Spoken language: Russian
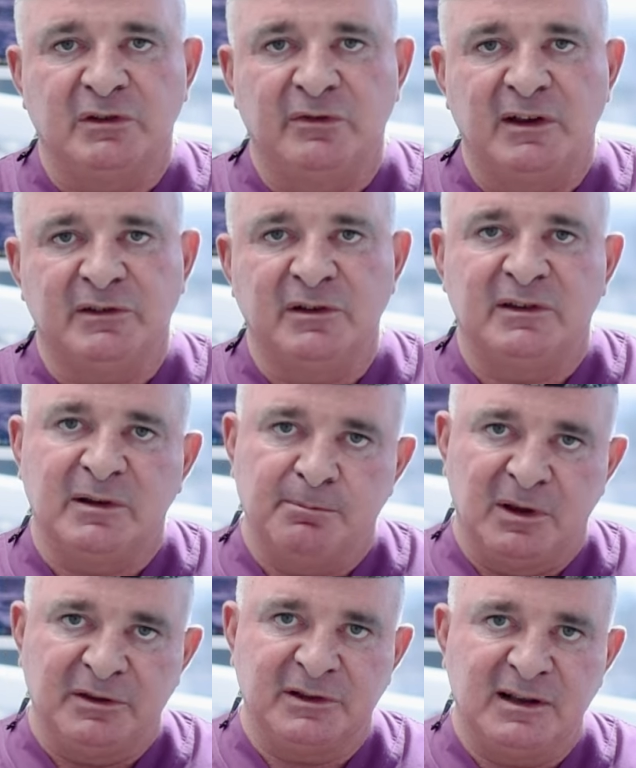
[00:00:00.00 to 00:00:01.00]
связанные с
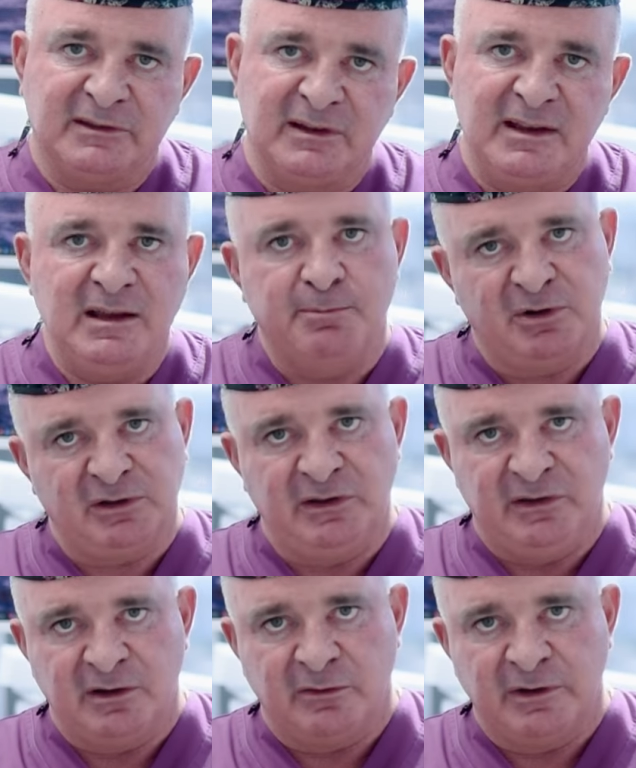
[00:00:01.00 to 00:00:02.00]
имплантацией и
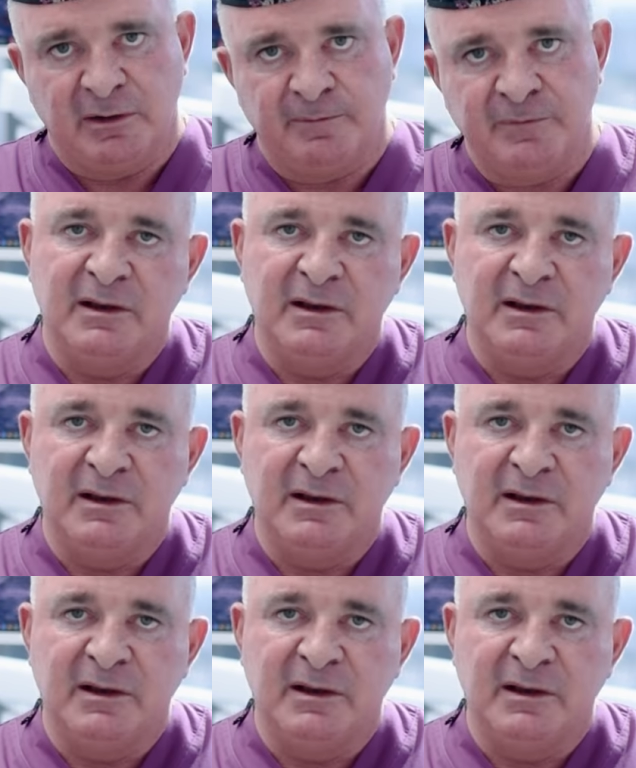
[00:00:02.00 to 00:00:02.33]
протезированием.